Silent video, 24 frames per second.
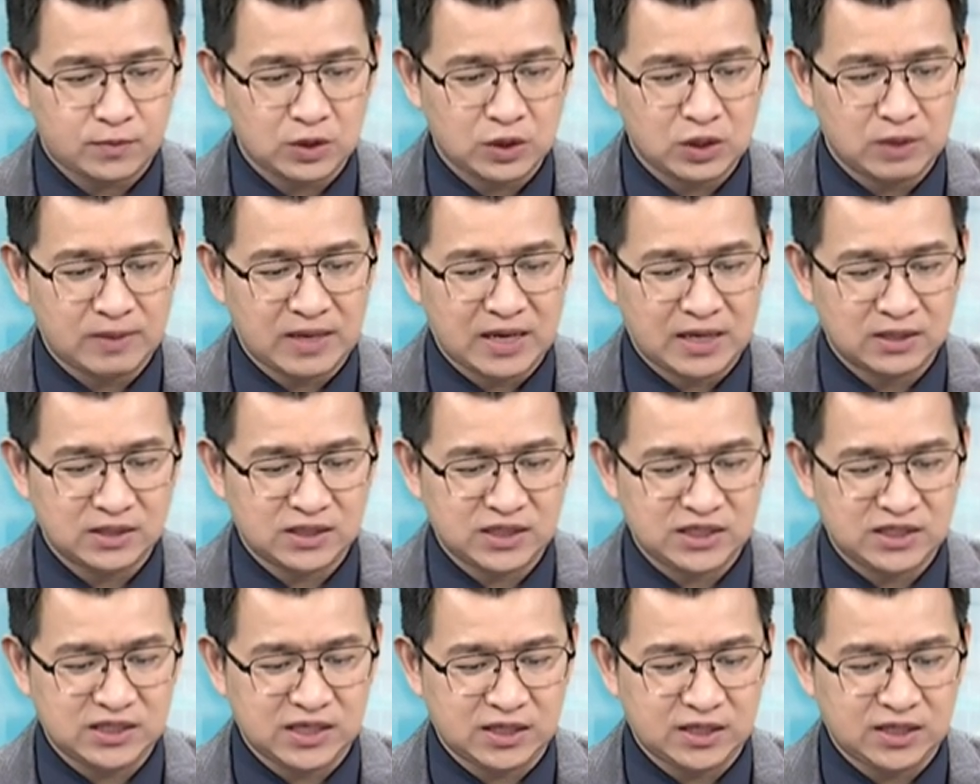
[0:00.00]
对吧？
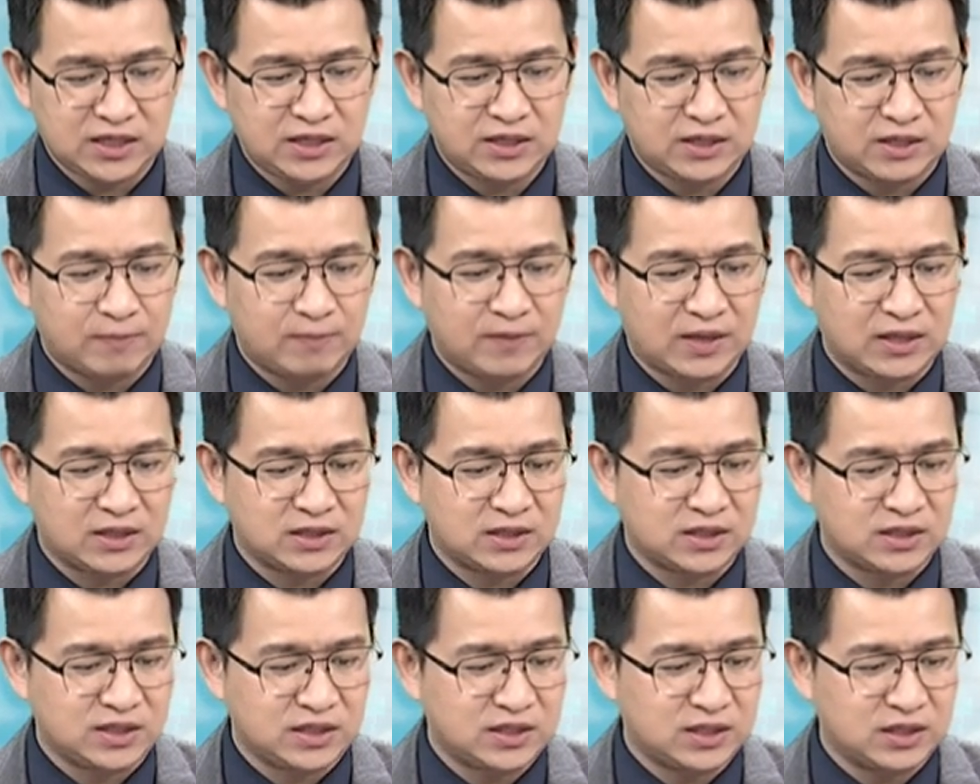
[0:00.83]
起涨第一根嘛，
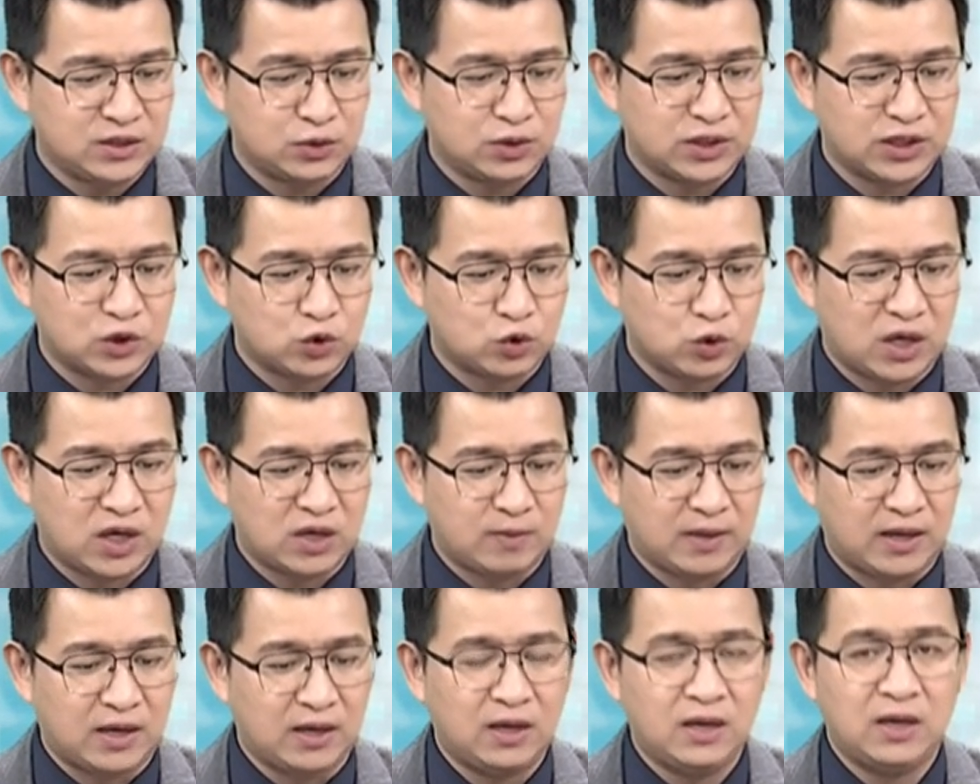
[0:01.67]
这样第一根你就可以抓了
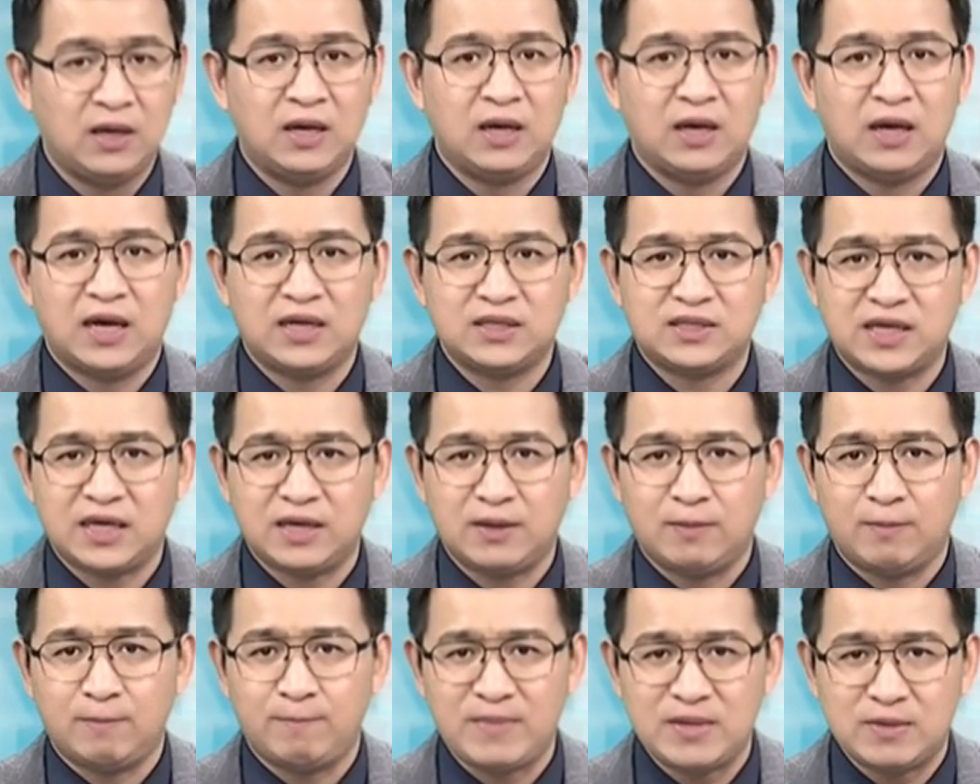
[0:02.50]
嘛。啊，在
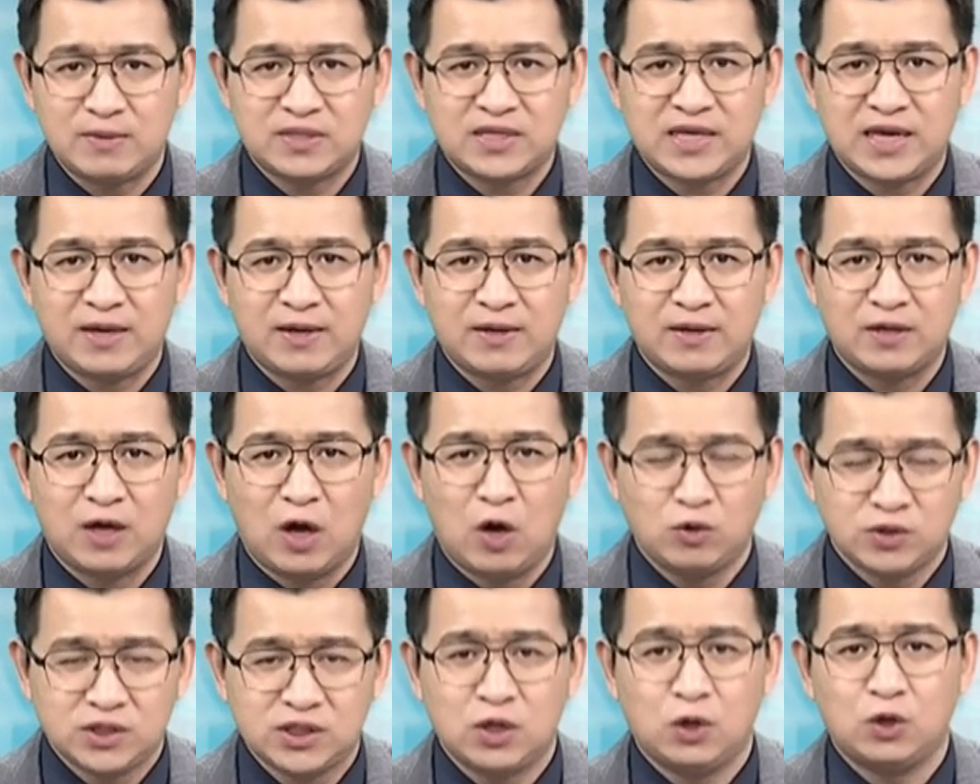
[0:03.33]
在
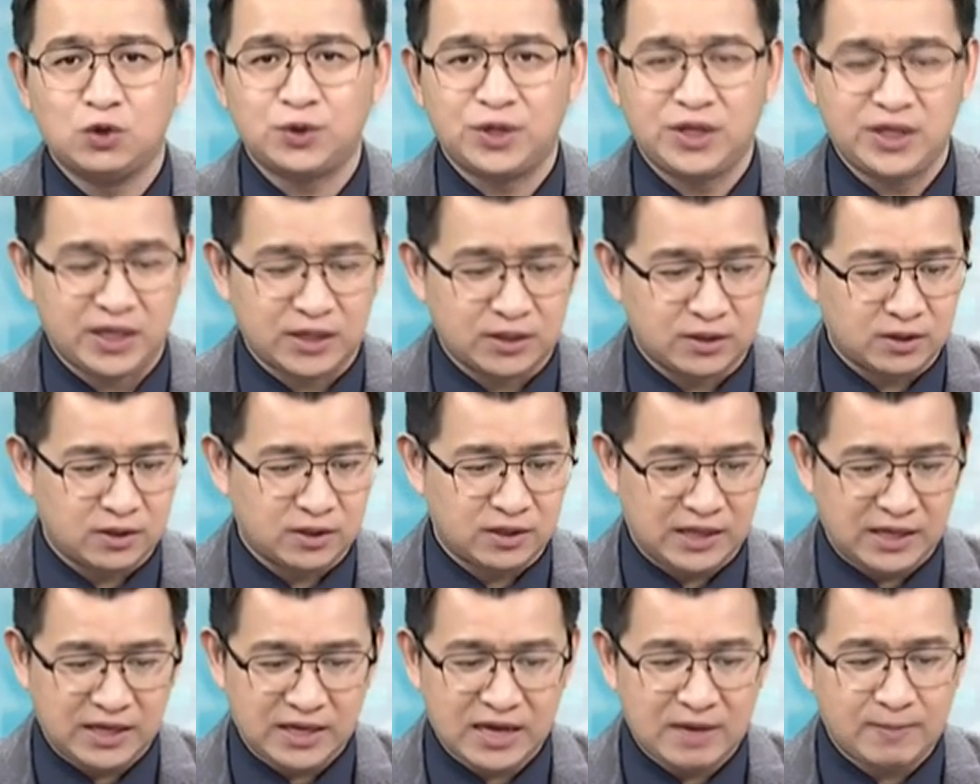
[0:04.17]
后知后觉一点的，
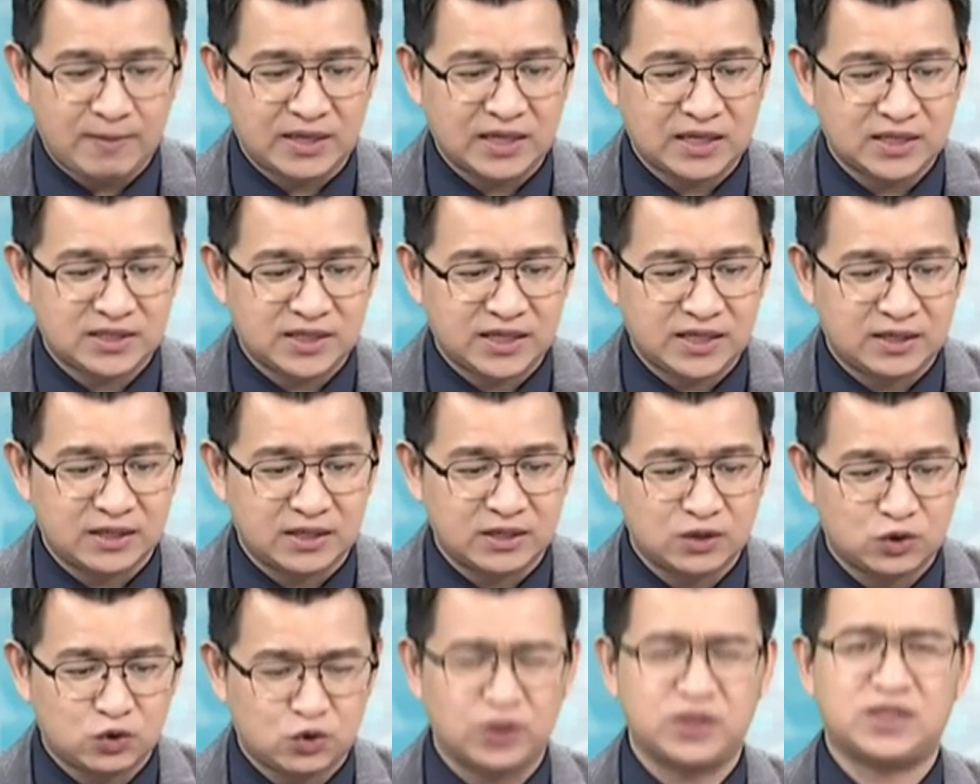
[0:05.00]
你应该买在这一
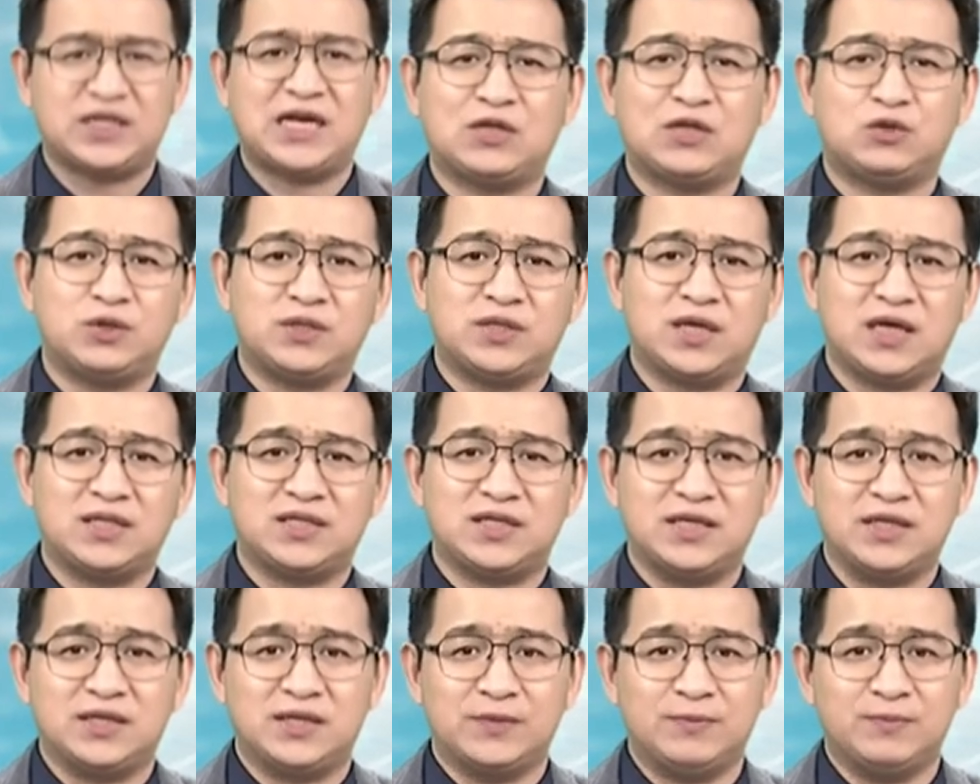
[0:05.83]
根，最最差
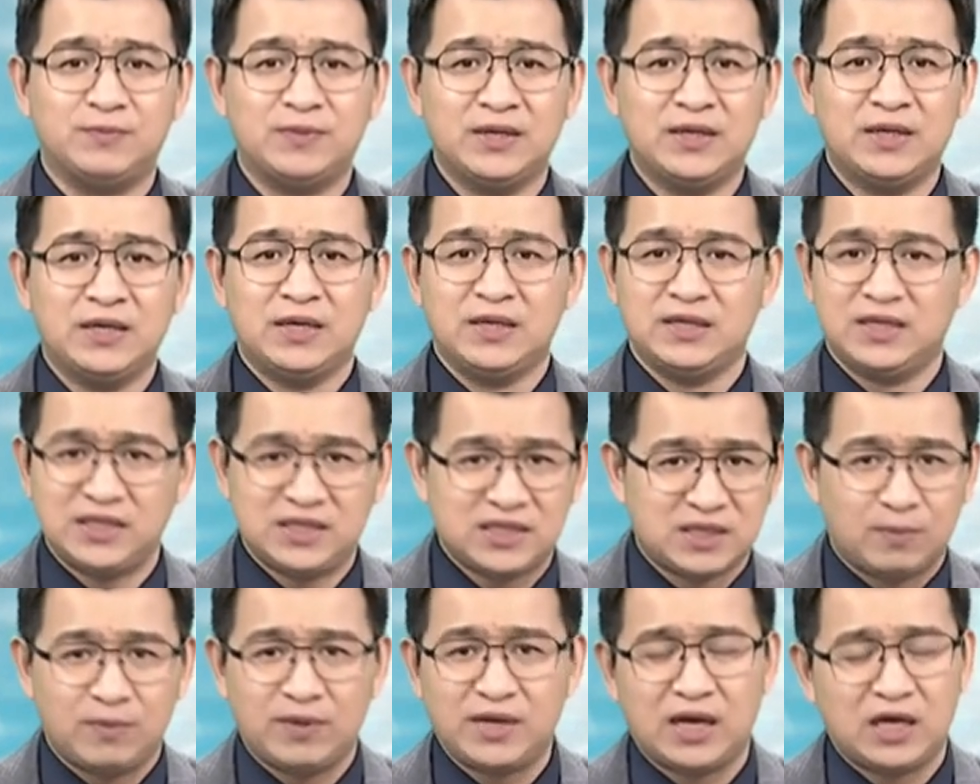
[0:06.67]
这一根，你
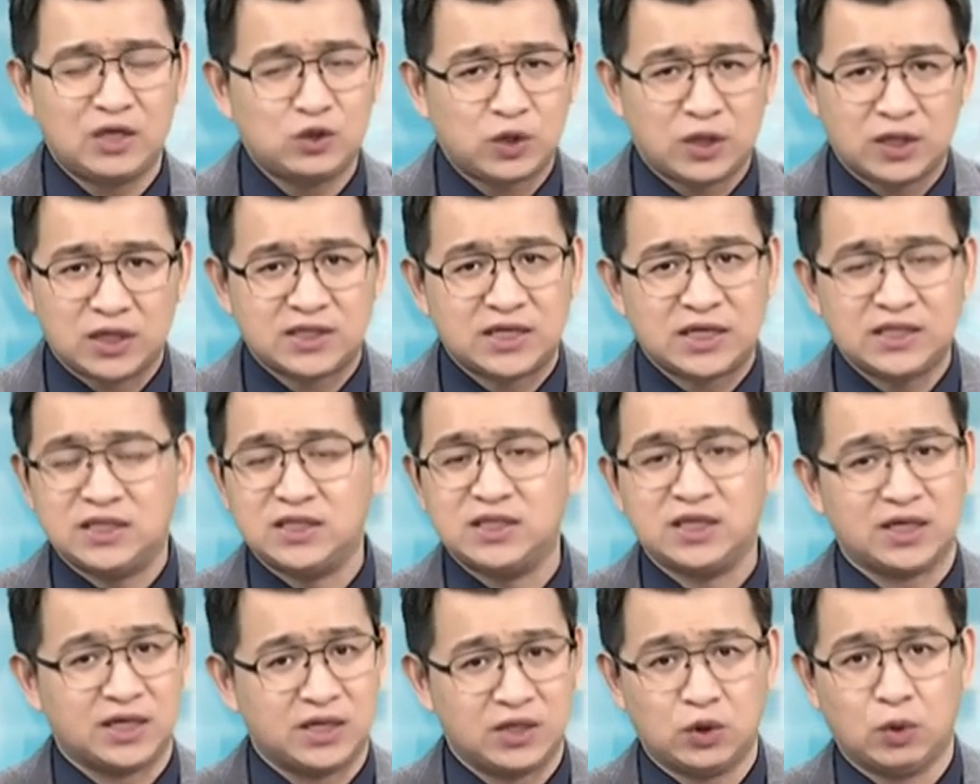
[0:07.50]
怎么样要赚个三只
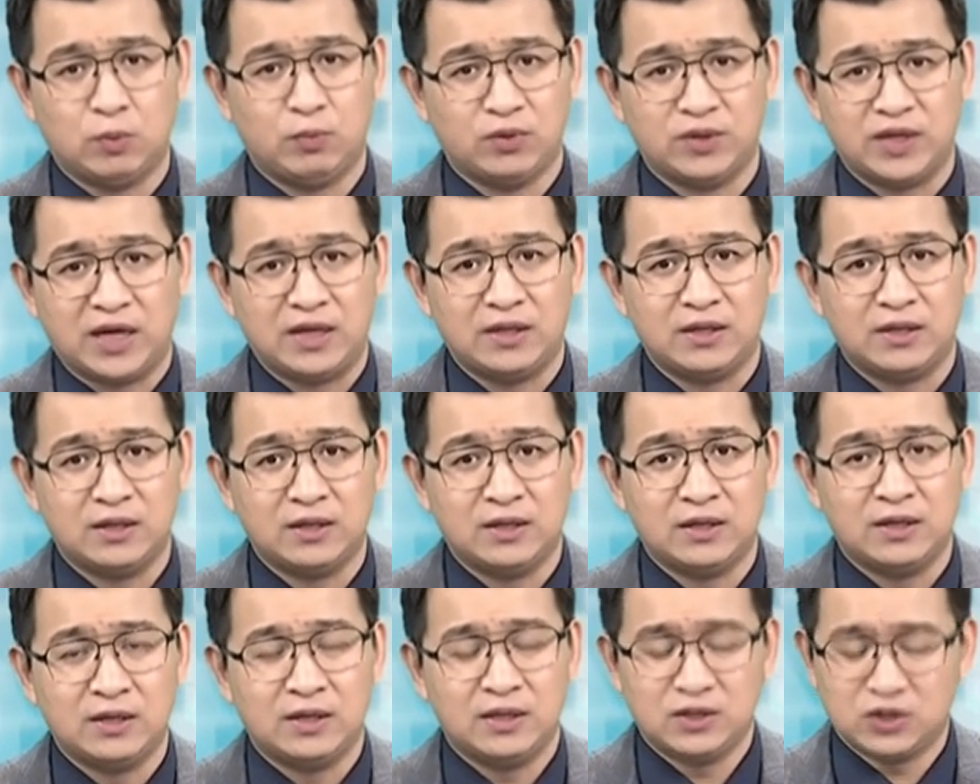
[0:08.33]
涨停都不难，
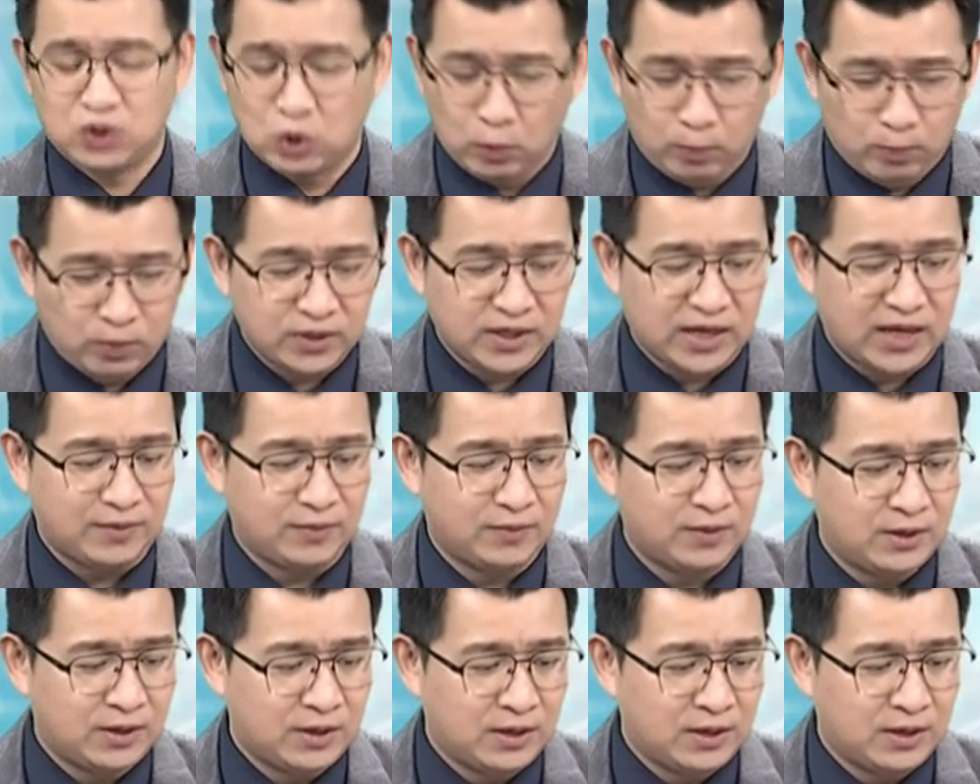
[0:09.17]
都不难。